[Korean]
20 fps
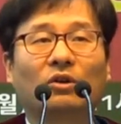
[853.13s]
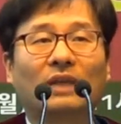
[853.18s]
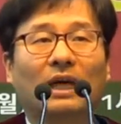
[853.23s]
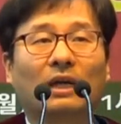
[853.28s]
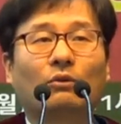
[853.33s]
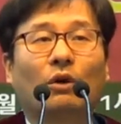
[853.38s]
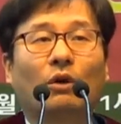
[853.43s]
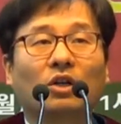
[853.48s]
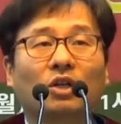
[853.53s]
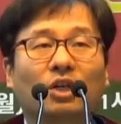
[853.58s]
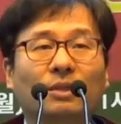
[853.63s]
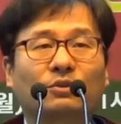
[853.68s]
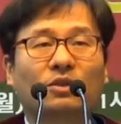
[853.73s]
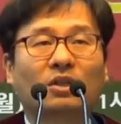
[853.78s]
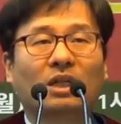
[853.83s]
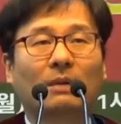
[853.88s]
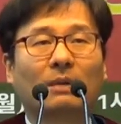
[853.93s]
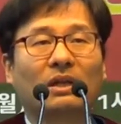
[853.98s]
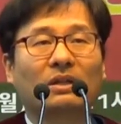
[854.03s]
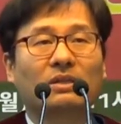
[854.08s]
나는 월급
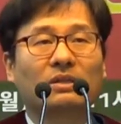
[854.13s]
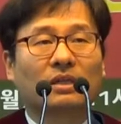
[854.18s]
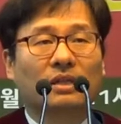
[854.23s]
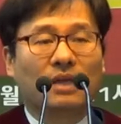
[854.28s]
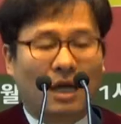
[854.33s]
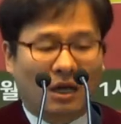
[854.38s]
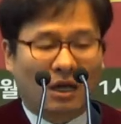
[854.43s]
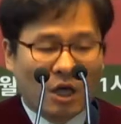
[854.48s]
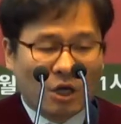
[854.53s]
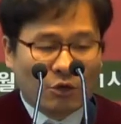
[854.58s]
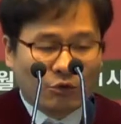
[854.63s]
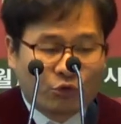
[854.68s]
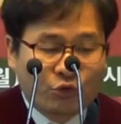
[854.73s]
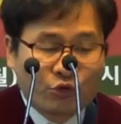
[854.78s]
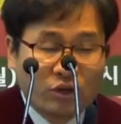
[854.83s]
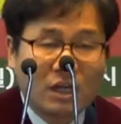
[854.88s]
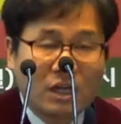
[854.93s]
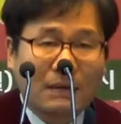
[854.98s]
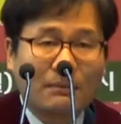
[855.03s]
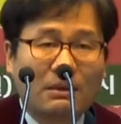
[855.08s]
적게 받으니까
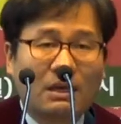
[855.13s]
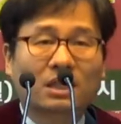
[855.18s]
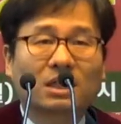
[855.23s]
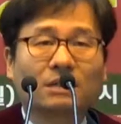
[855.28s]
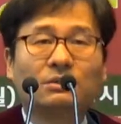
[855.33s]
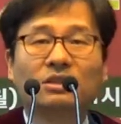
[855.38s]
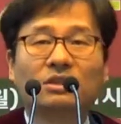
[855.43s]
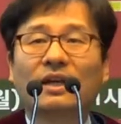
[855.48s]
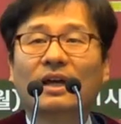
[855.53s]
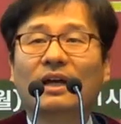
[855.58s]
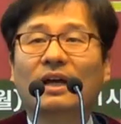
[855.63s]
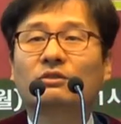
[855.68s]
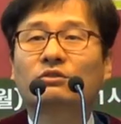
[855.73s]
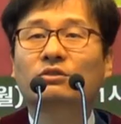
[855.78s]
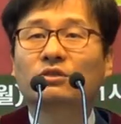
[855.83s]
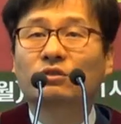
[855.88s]
주일날만큼은 내가